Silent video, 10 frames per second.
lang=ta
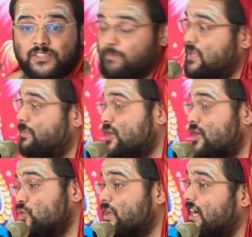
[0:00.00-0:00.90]
தப்தபர
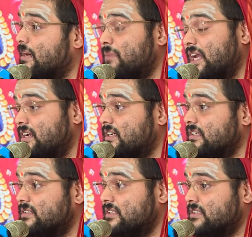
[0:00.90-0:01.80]
கிரகணம்லாம்
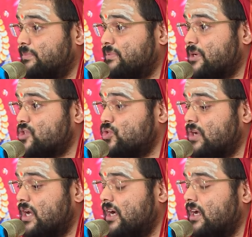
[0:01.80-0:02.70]
இருக்கு
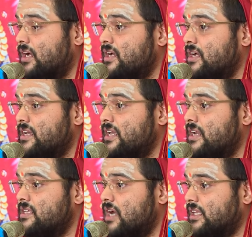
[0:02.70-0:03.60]
தப்தபரசுன்னா
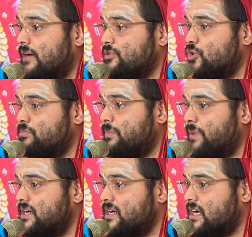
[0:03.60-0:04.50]
எரிஞ்சு அதாவது ரொம்ப
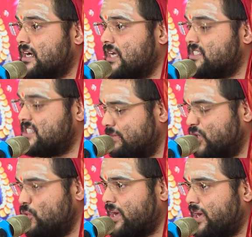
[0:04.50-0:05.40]
பழுக்க காய்ச்சின
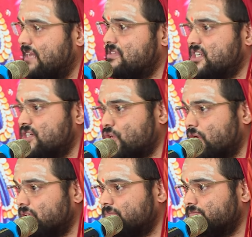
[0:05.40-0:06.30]
மழுவை கையில் வச்சுன்னு
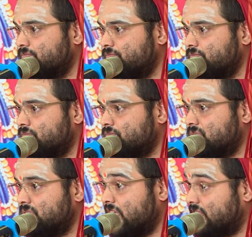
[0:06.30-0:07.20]
சொல்றது
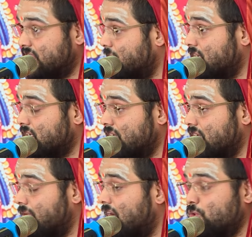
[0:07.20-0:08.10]
சத்தியம்
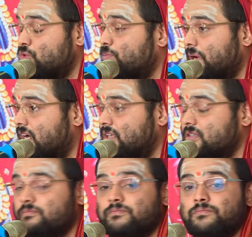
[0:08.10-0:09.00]
இருக்கிறதுனால அவளை ஒன்றும் பண்ணாது